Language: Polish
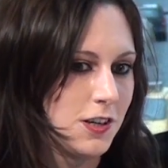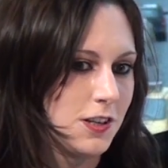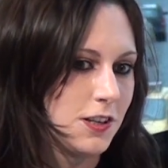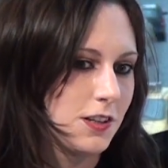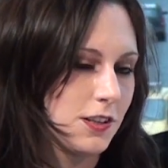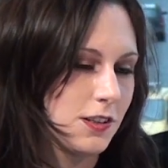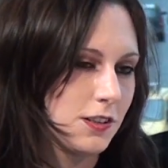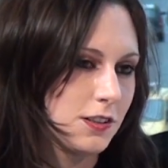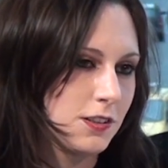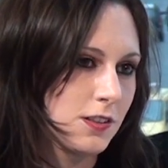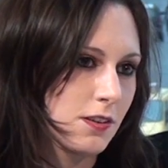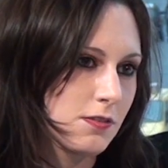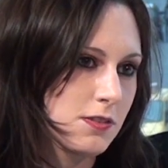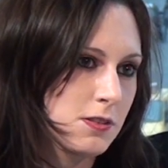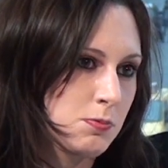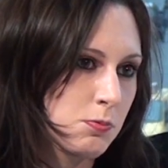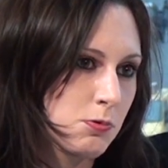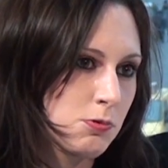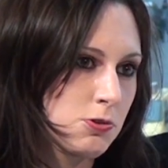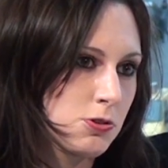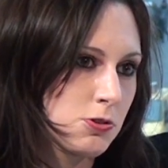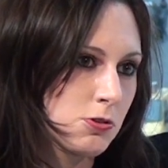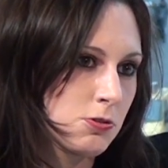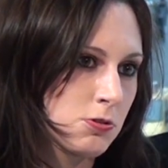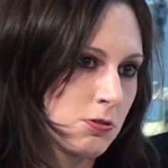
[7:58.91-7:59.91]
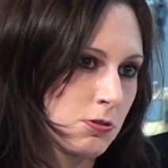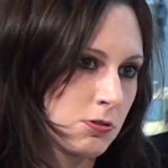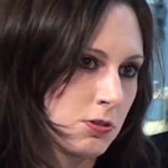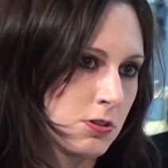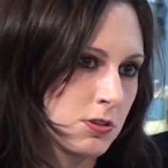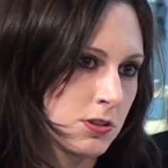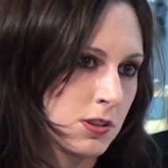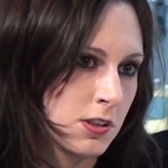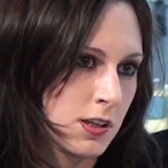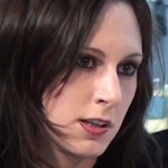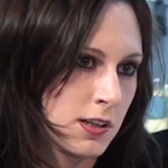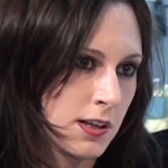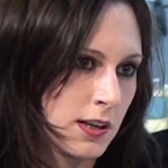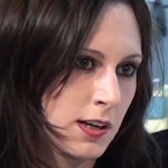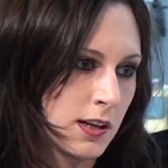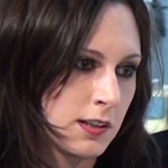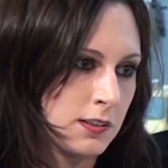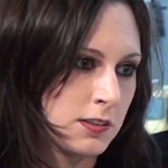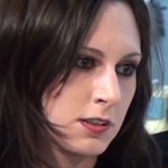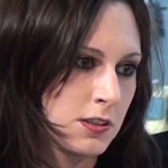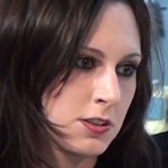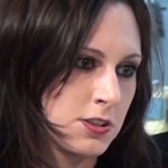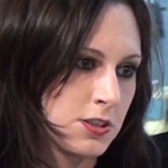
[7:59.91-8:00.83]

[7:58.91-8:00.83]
e, na współczuciu niż na realnych